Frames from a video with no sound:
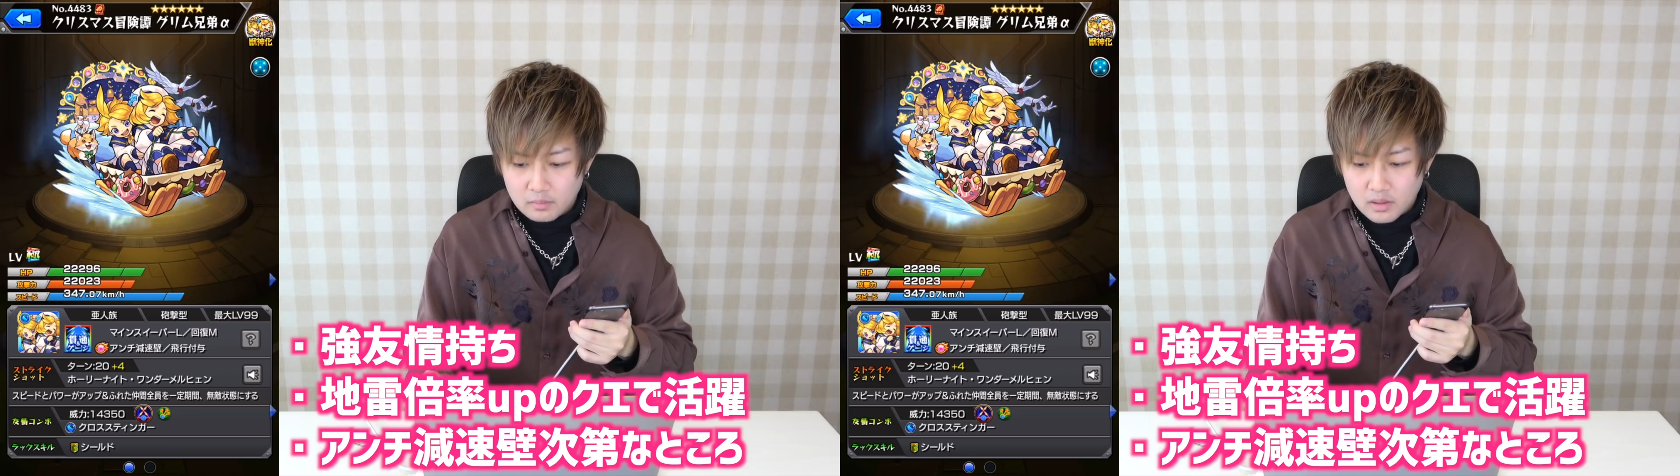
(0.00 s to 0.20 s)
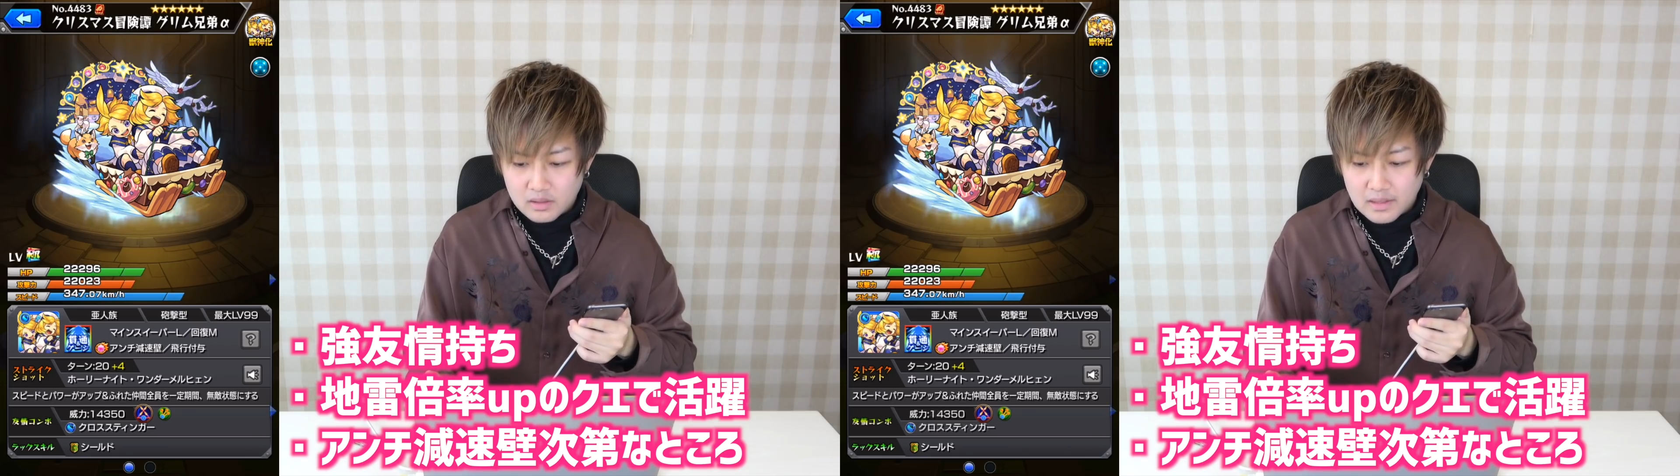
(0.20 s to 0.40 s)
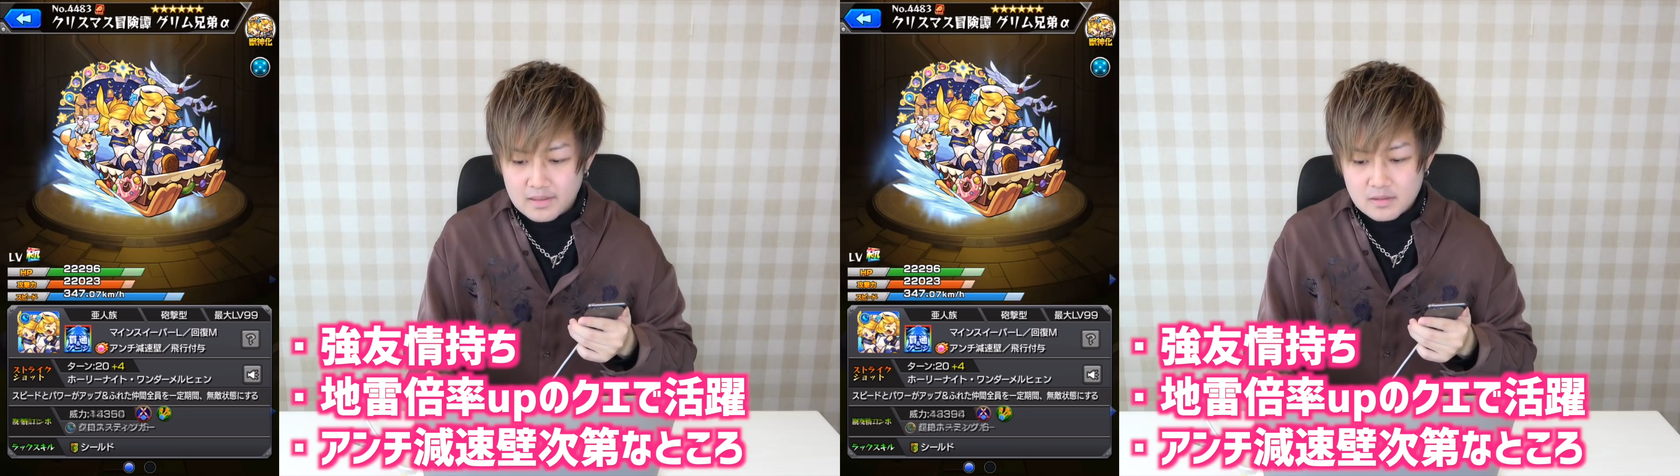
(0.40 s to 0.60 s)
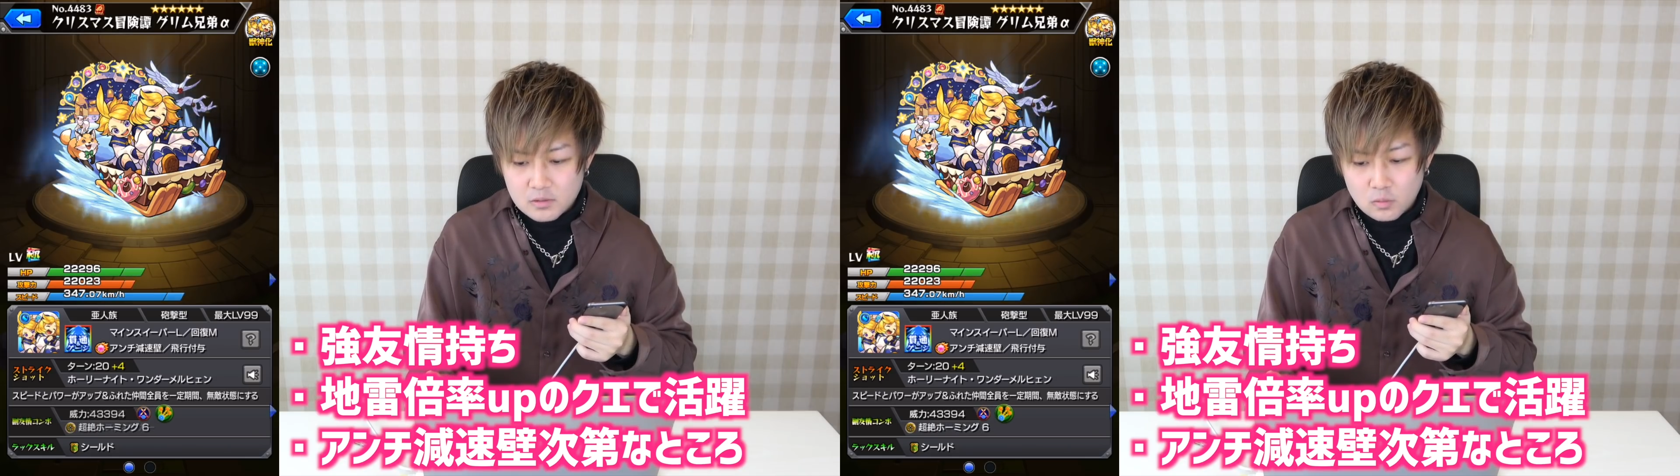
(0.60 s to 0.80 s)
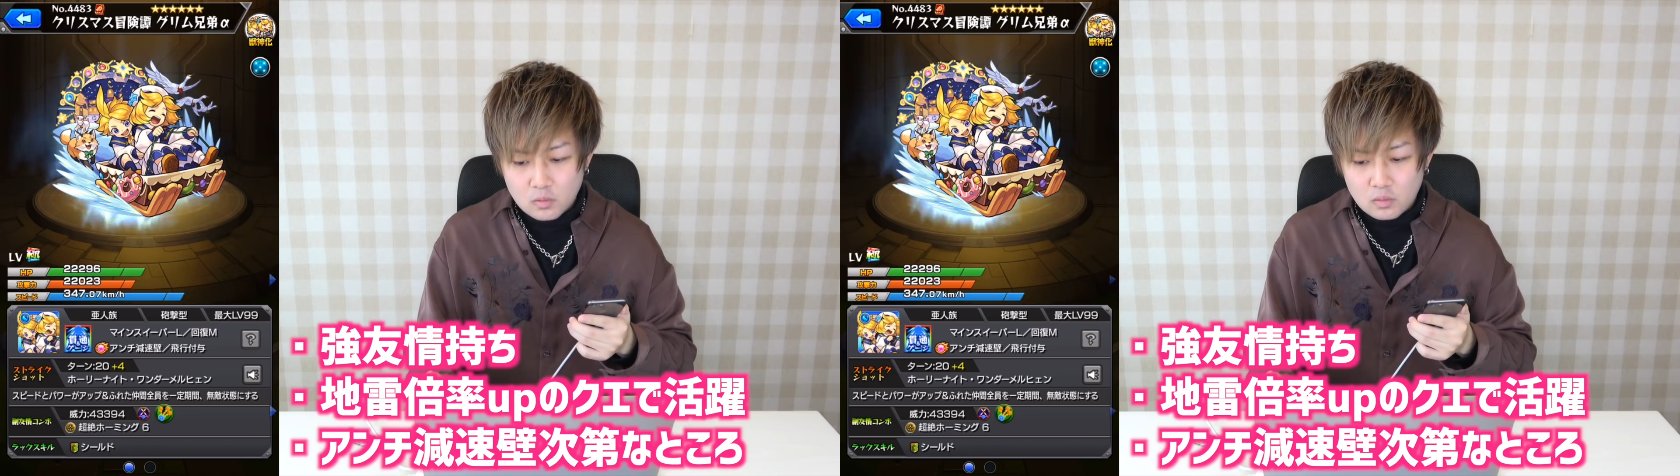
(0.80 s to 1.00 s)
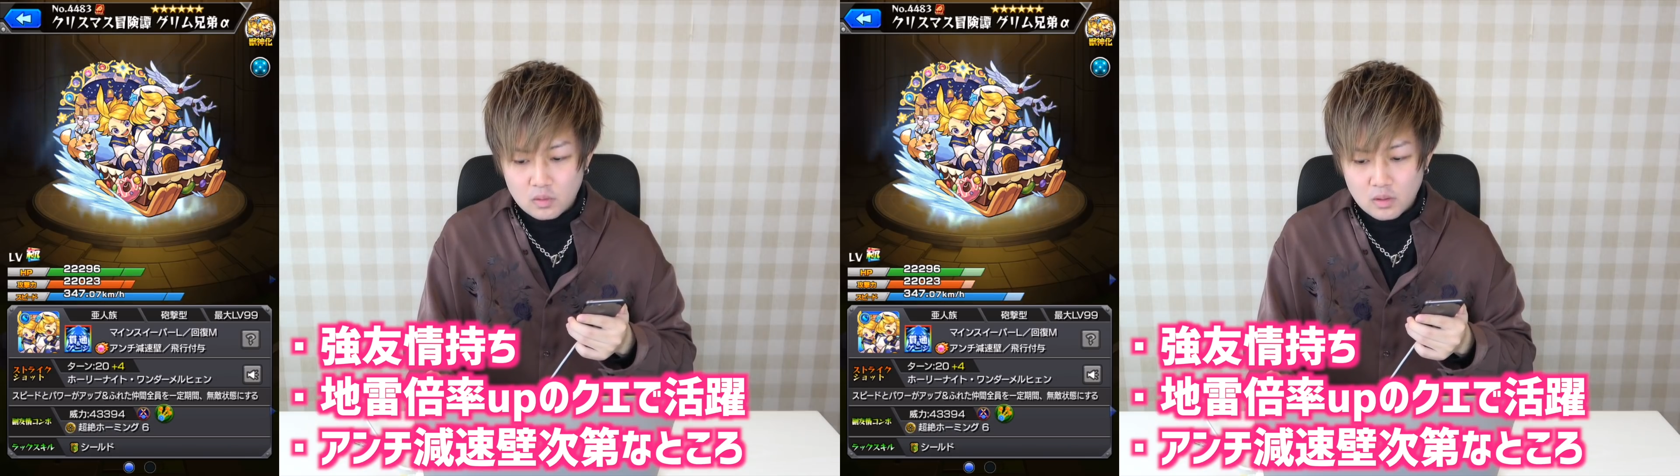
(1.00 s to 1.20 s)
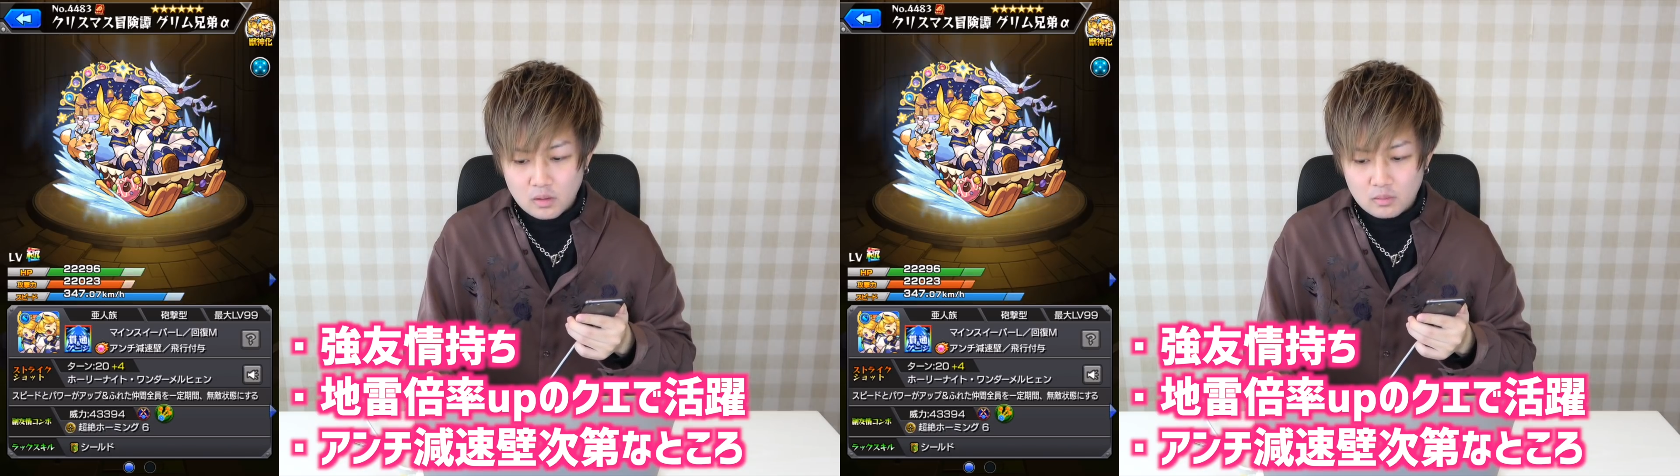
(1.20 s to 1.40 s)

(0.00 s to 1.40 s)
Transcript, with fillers: まあ、現状